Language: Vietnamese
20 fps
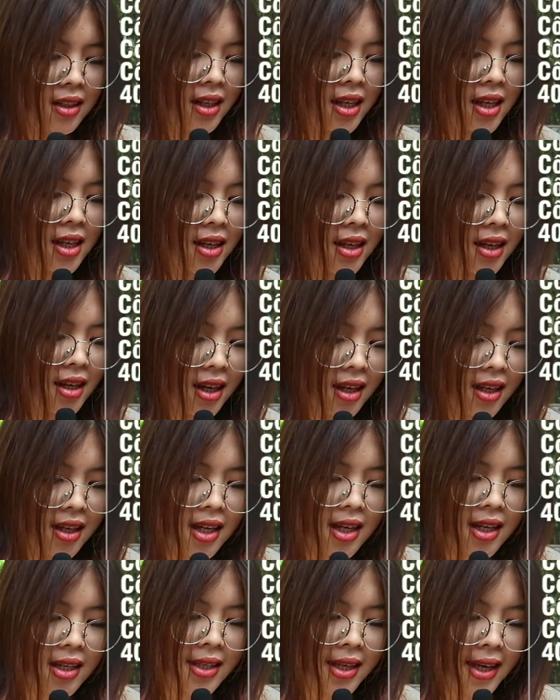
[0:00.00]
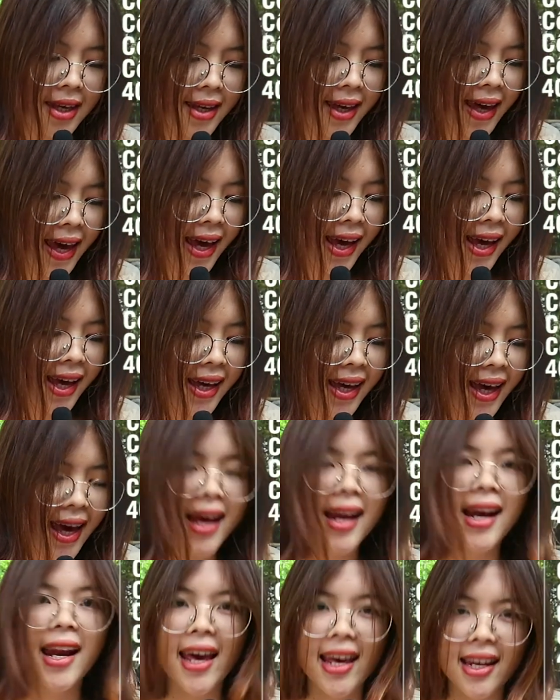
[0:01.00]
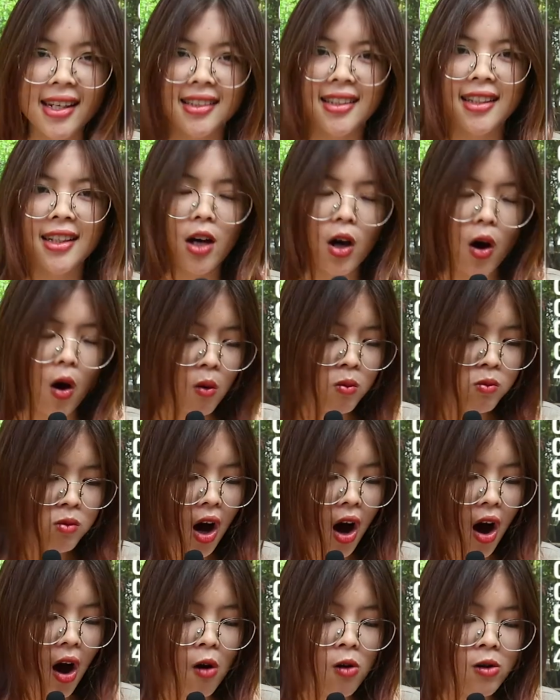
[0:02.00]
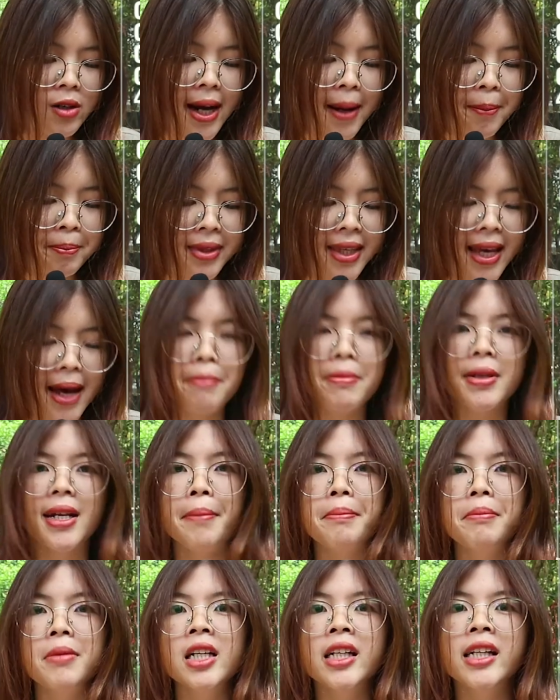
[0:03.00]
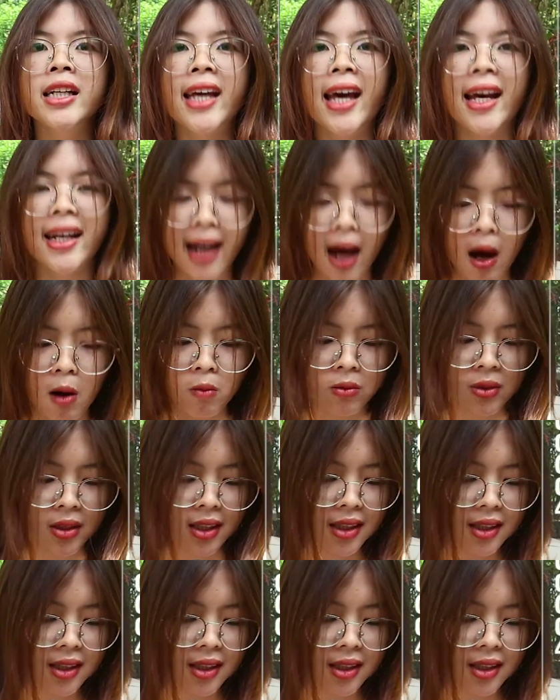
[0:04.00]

Thì à, chị Helen ủng hộ năm trăm năm mươi ngàn đồng.